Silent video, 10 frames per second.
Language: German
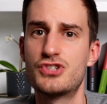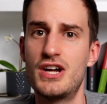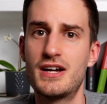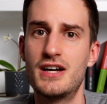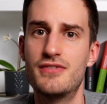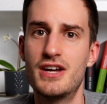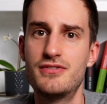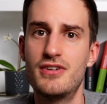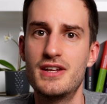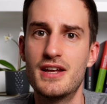stark an Wert
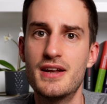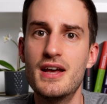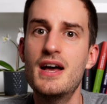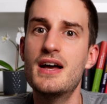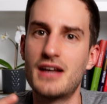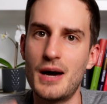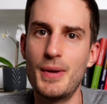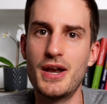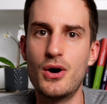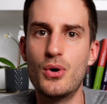verlieren, kann
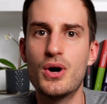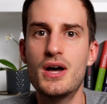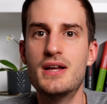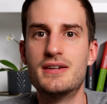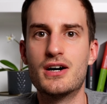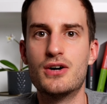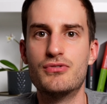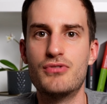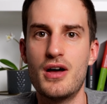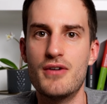man auch darauf
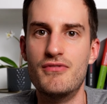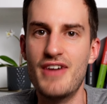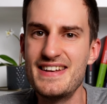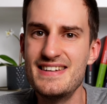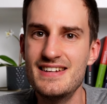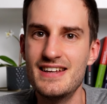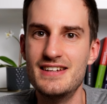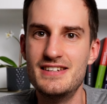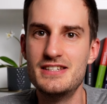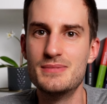wetten
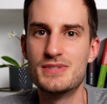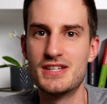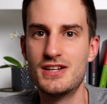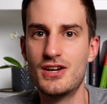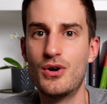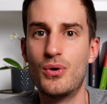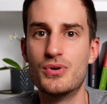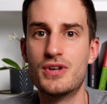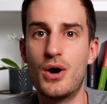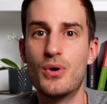in diesem Sinne
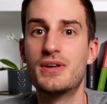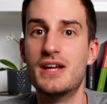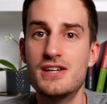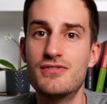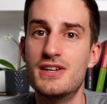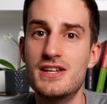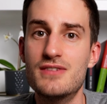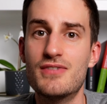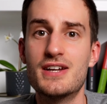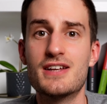und auch Geld
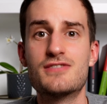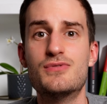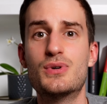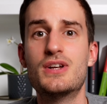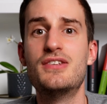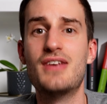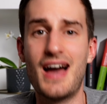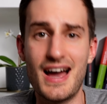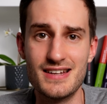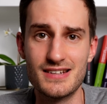verdienen, wenn das wirklich
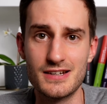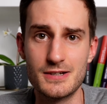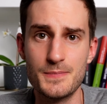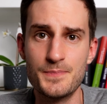eintritt.